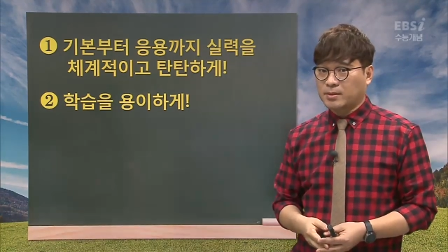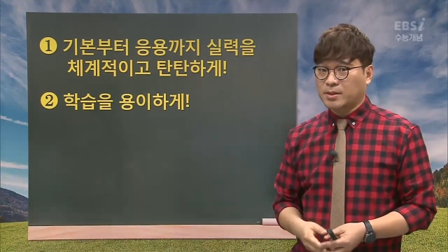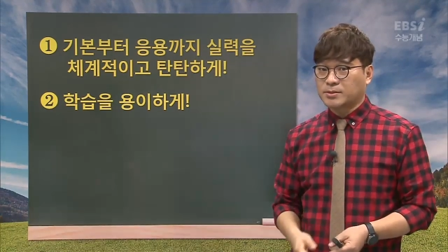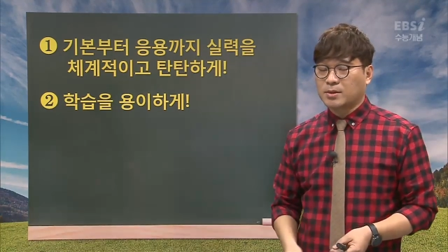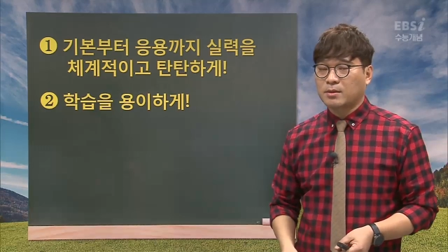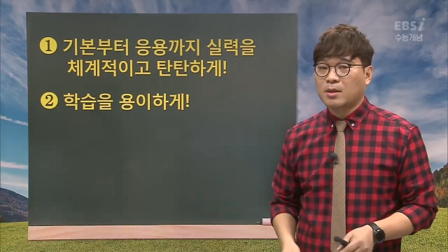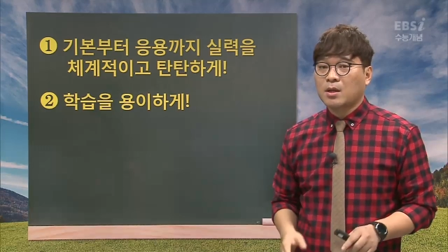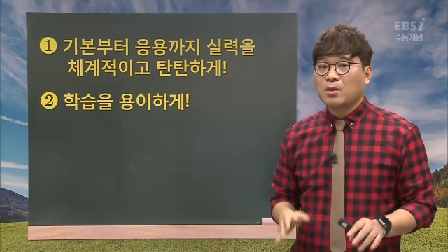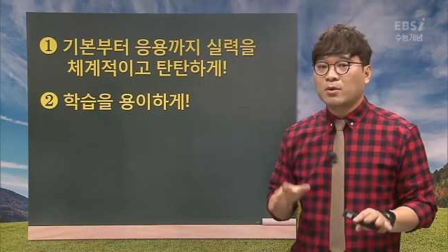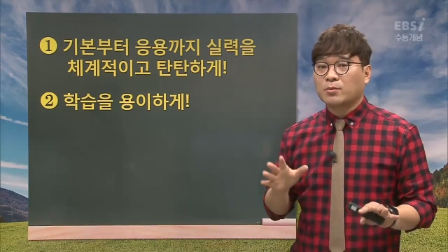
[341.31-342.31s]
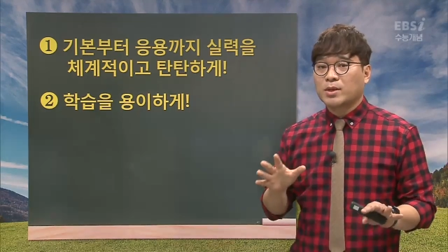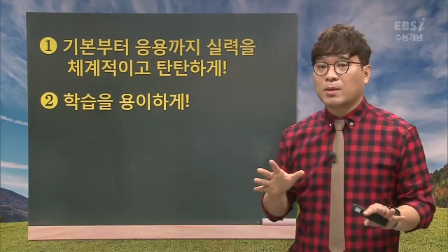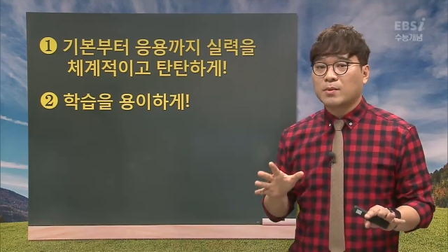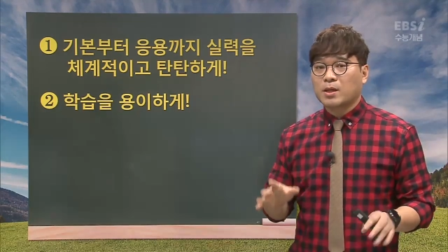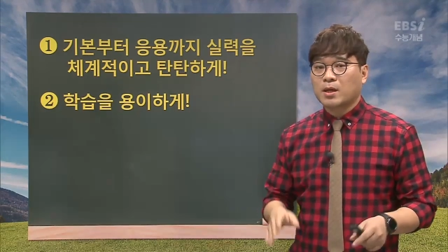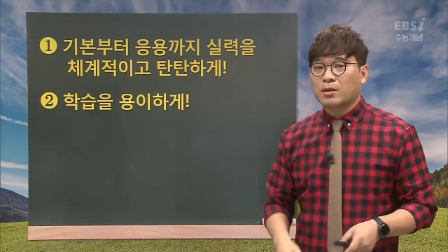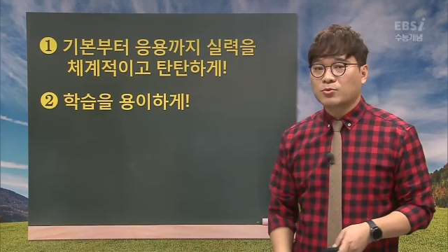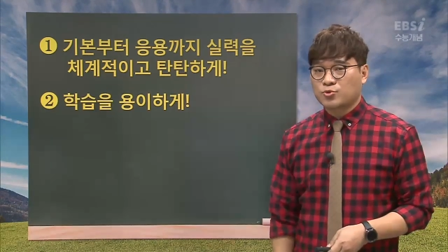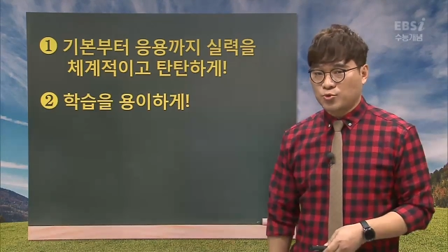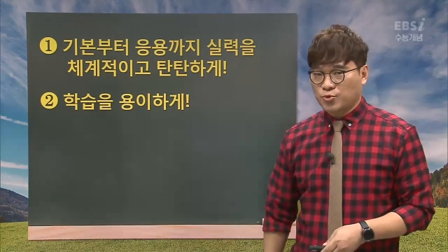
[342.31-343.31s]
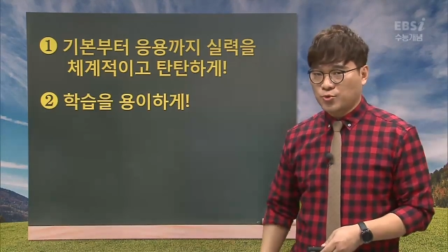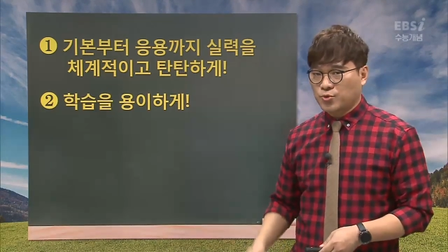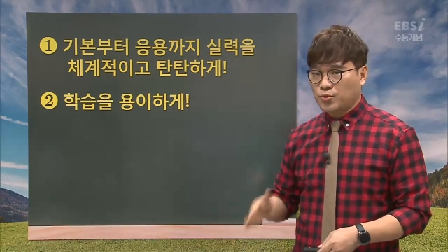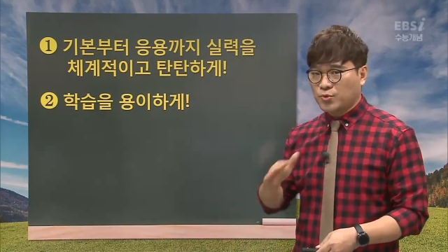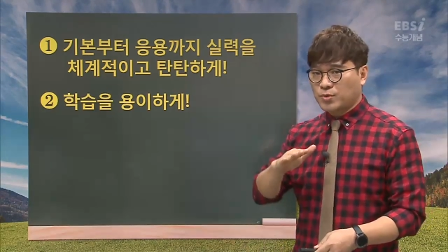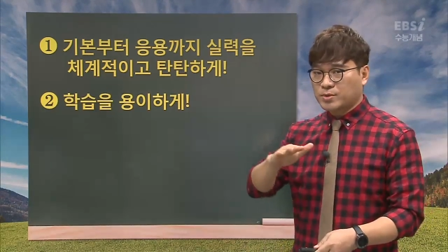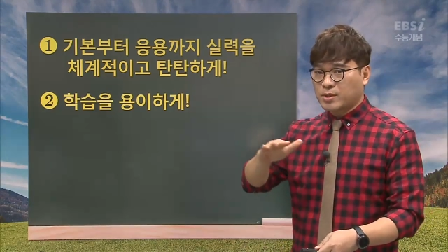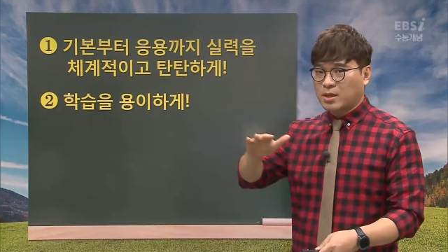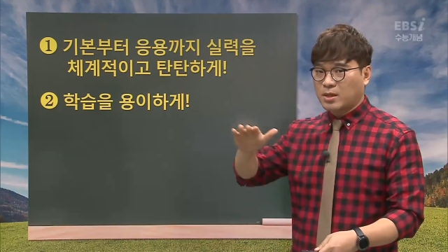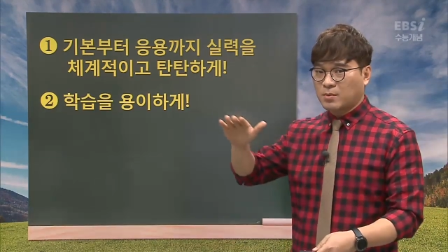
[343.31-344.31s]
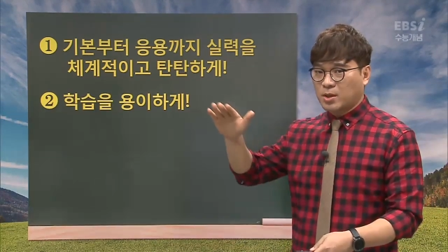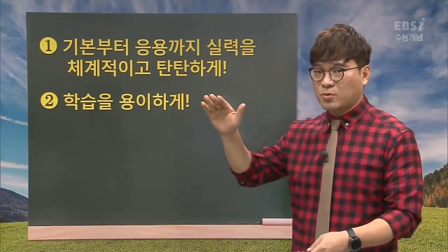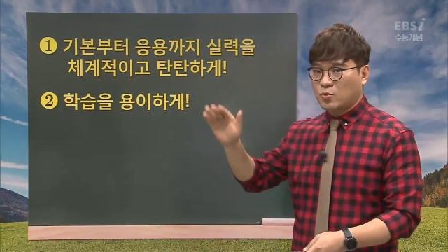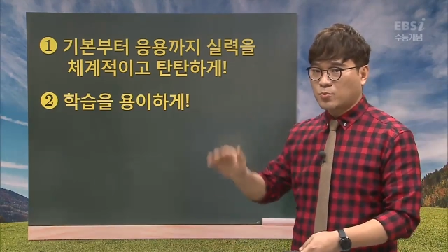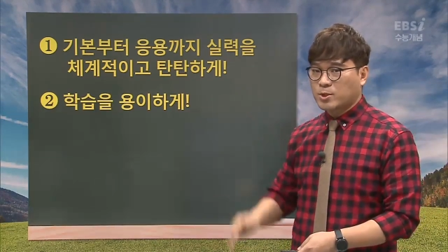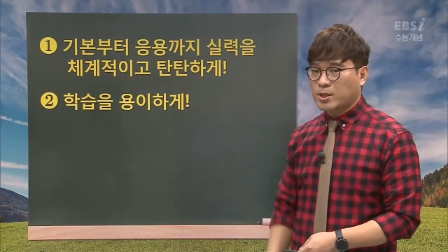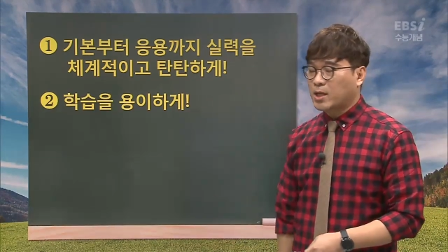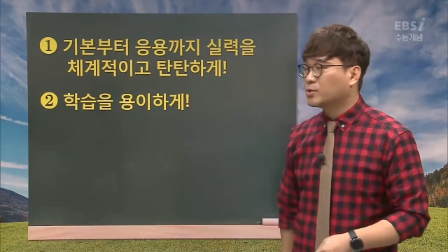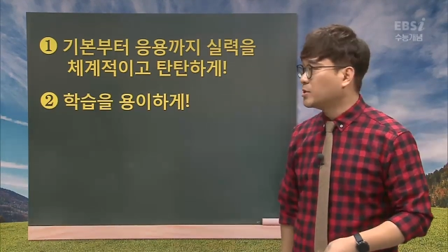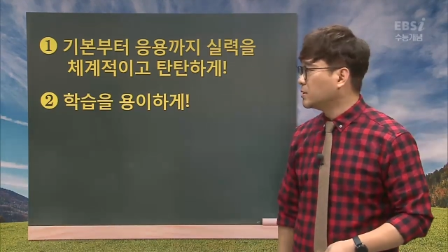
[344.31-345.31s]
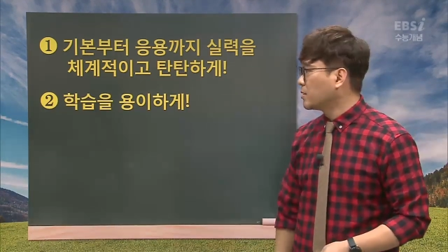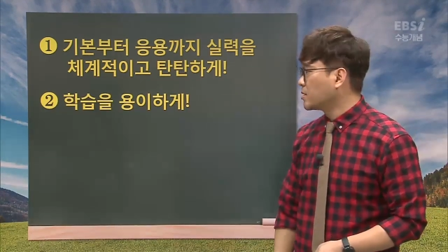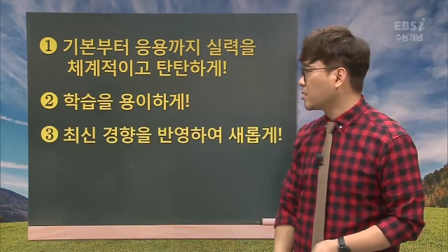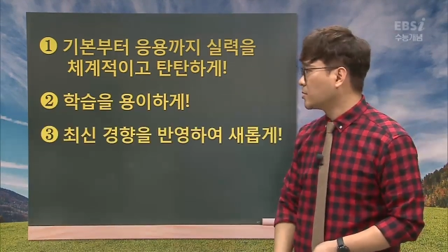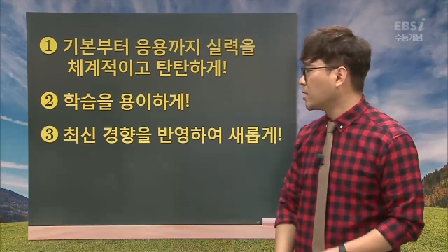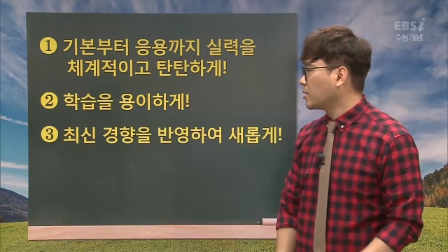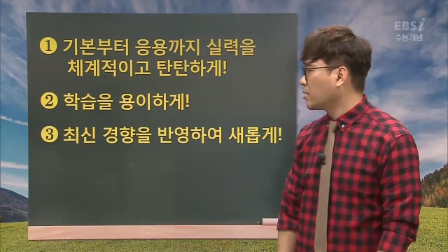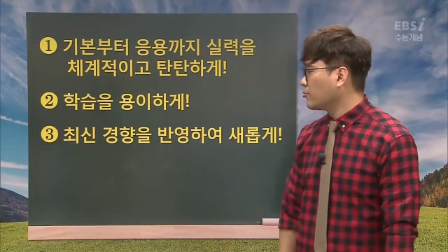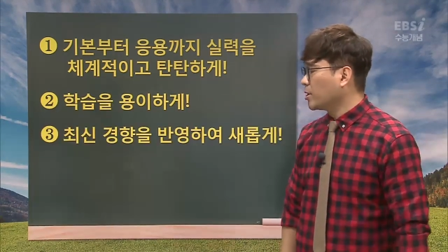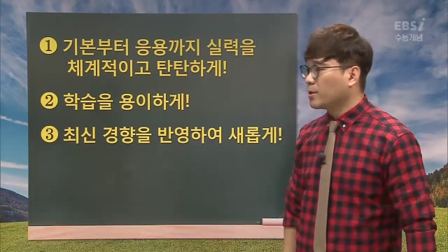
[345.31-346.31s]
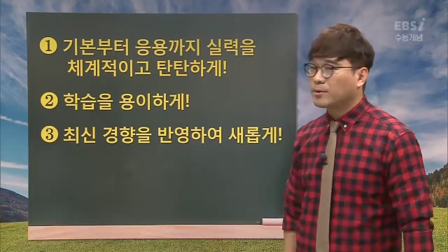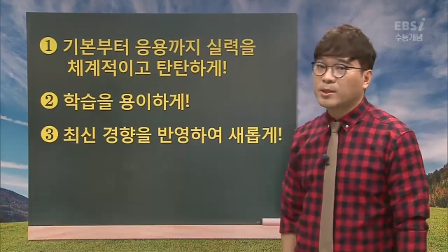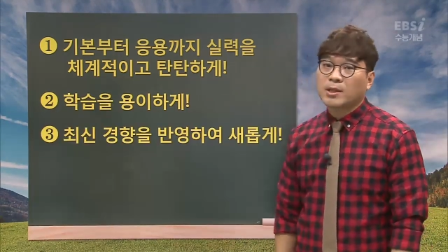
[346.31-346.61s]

그래서 여러분이 함께 쭉 선생님과 함께 공부를 잘 할 수 있을 것이라고 생각을 하고요.